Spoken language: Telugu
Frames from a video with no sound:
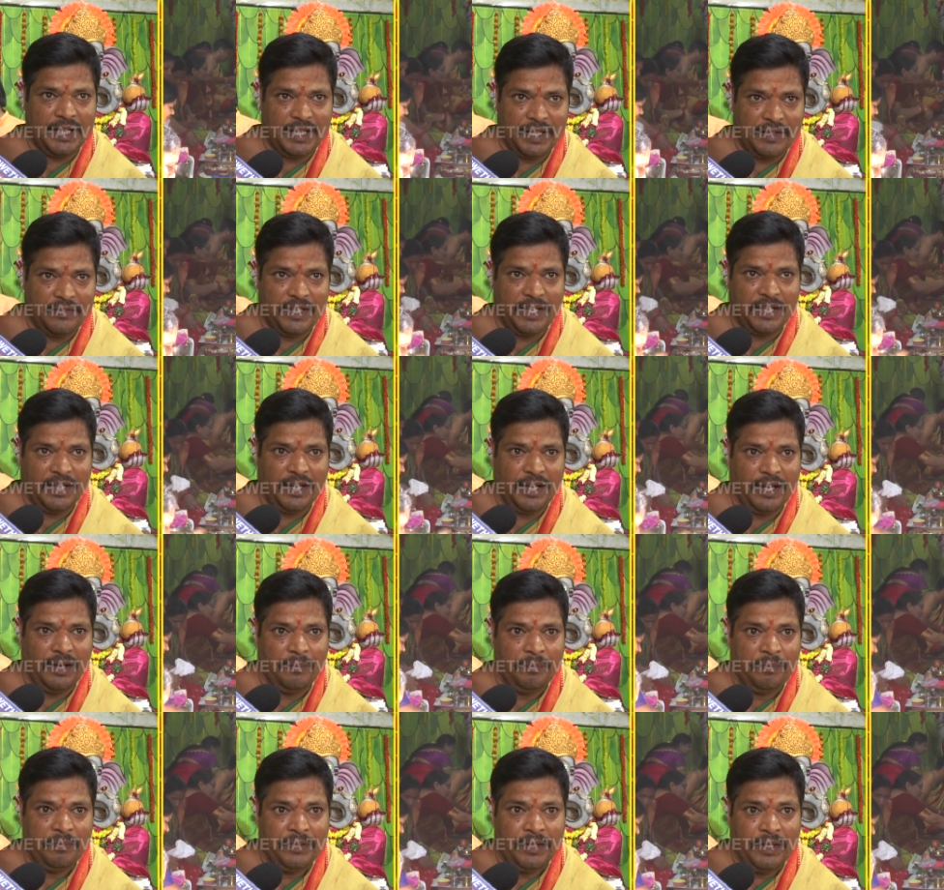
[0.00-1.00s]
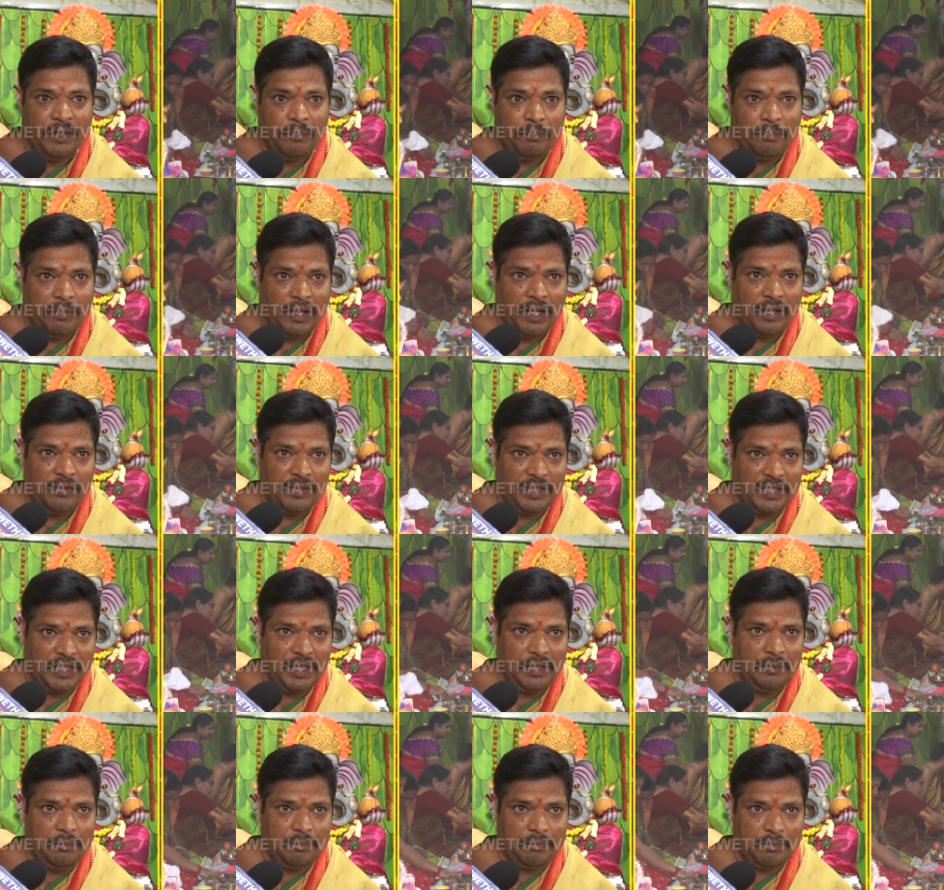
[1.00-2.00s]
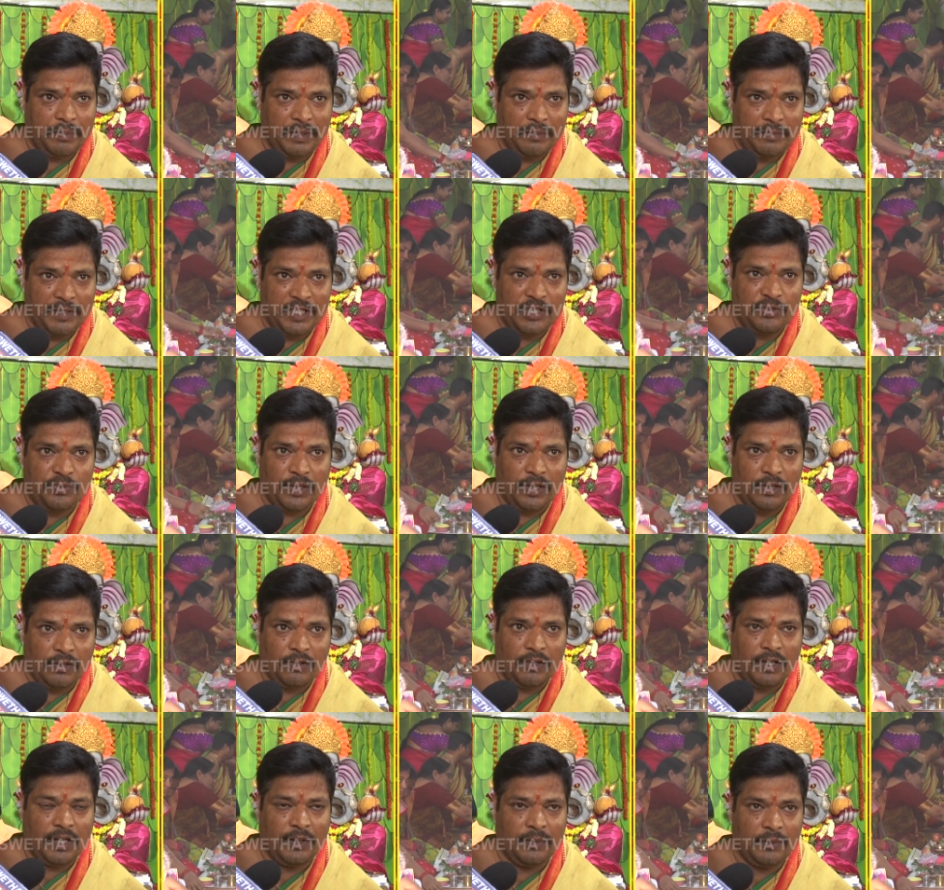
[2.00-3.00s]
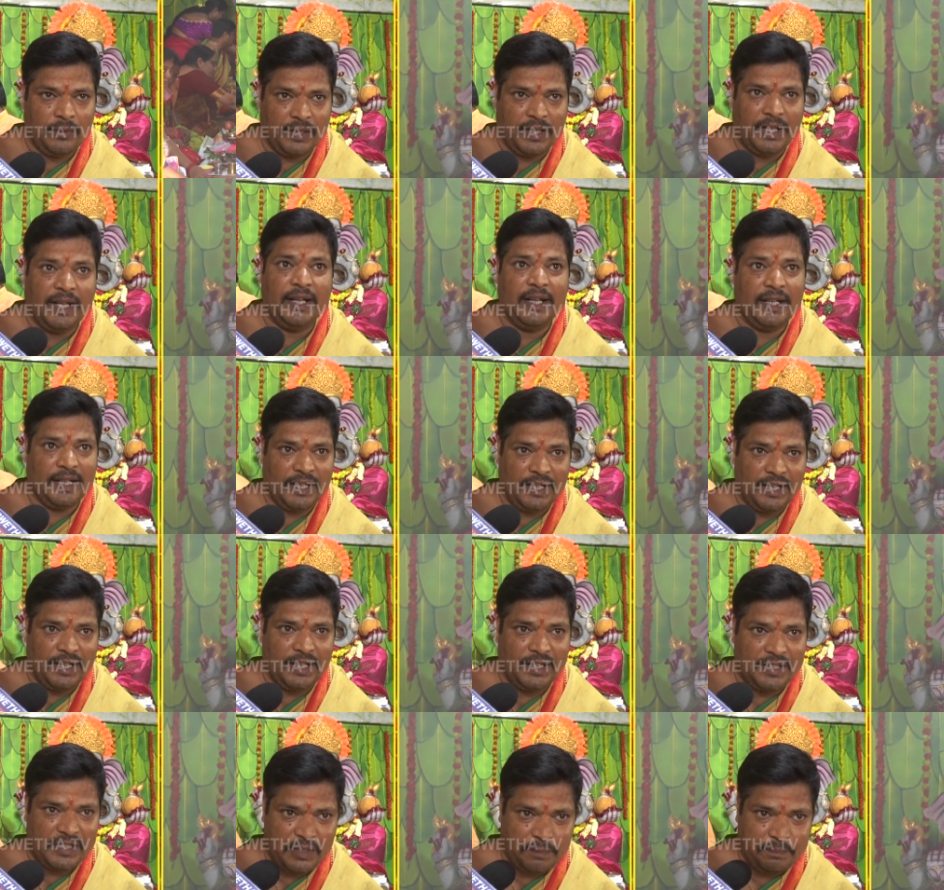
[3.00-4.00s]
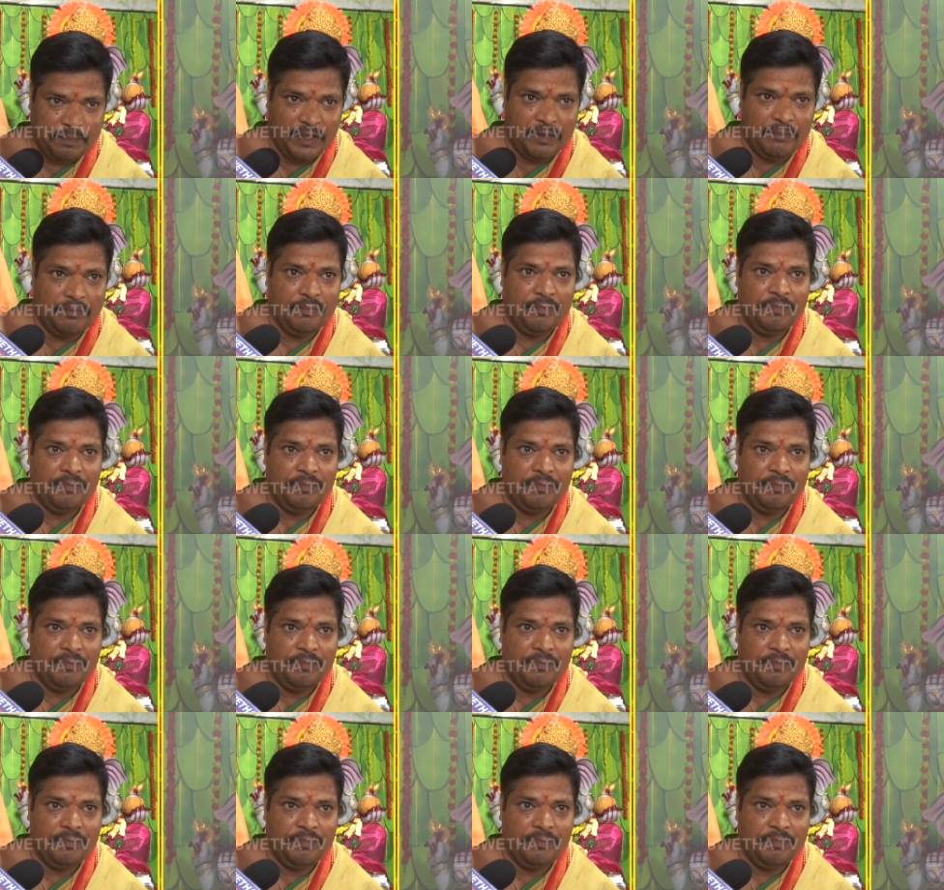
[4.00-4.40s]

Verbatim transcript: అదేవిధంగా పార్వతీ పరమేశ్వరుల యొక్క అనుగ్రహం కలగాలని చెప్పి